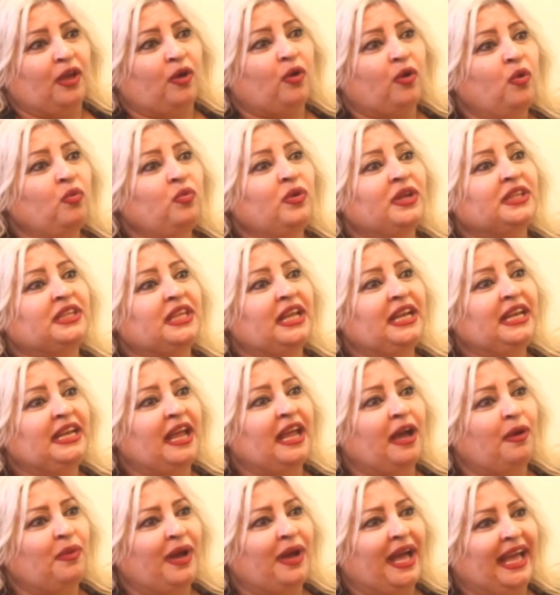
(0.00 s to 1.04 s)
قوة
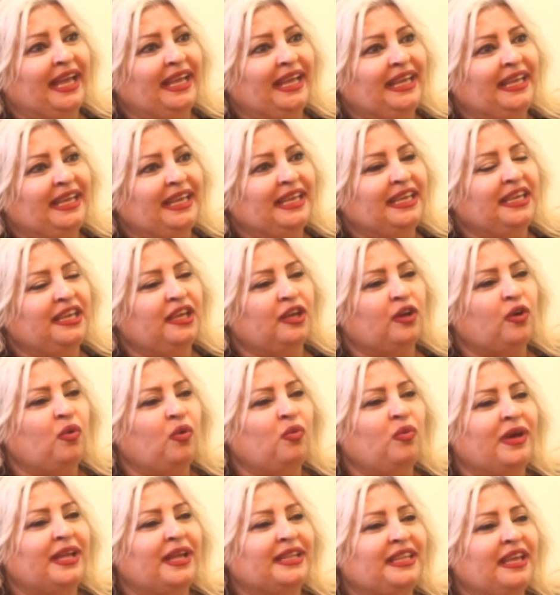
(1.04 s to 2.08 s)
اللاوعي هي
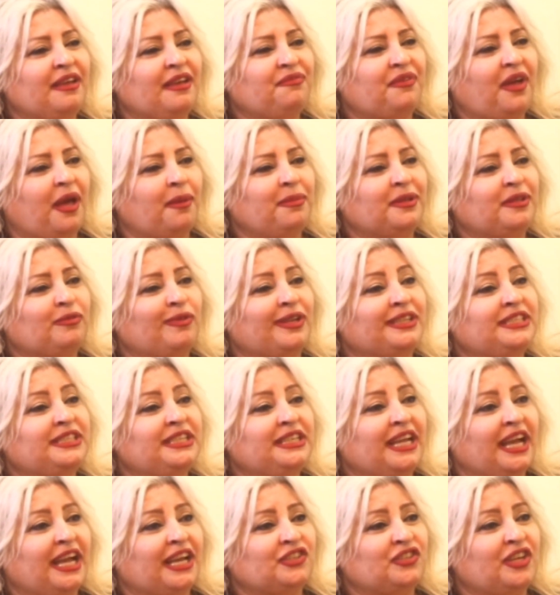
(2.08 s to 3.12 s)
قوة دافعة
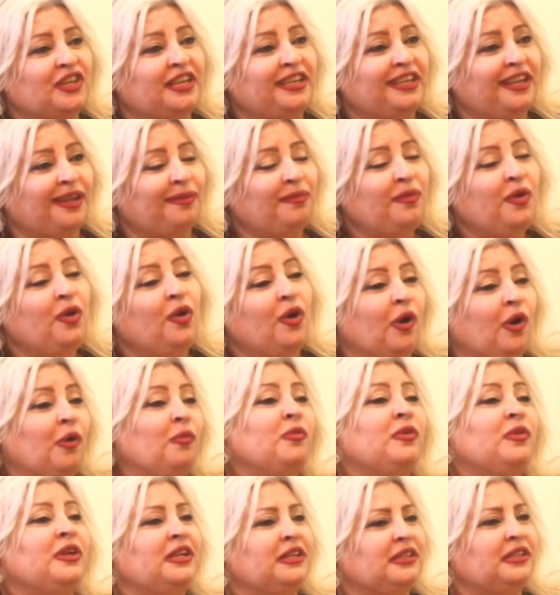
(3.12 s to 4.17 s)
بتوديني على جهنم
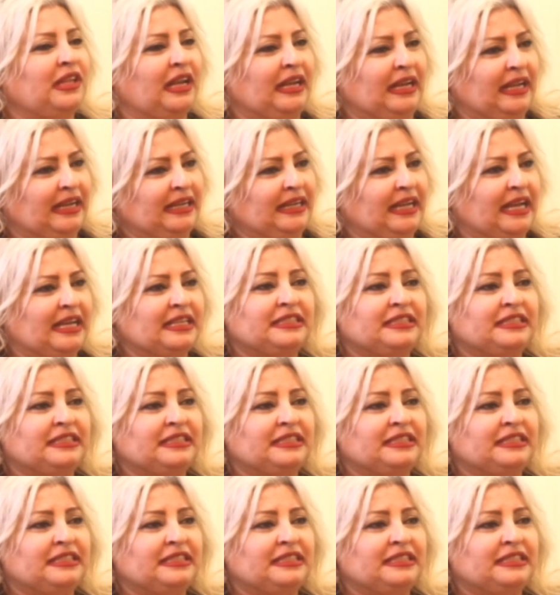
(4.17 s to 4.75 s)
وممكن تطلعني على